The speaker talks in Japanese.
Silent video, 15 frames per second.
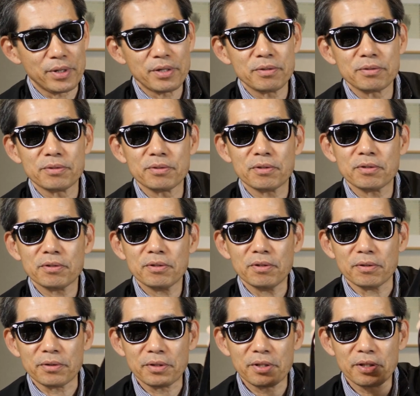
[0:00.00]
ベルクロ
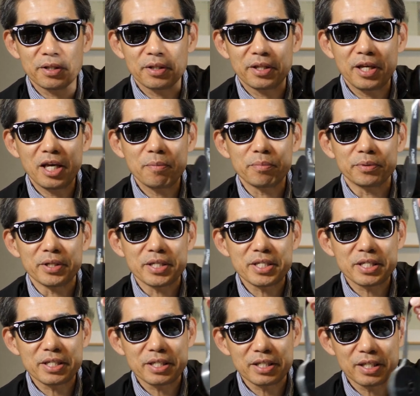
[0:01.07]
のテープで
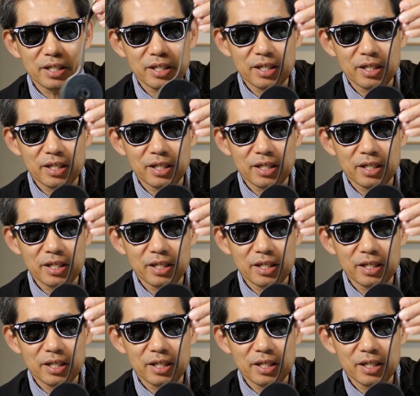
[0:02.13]
す。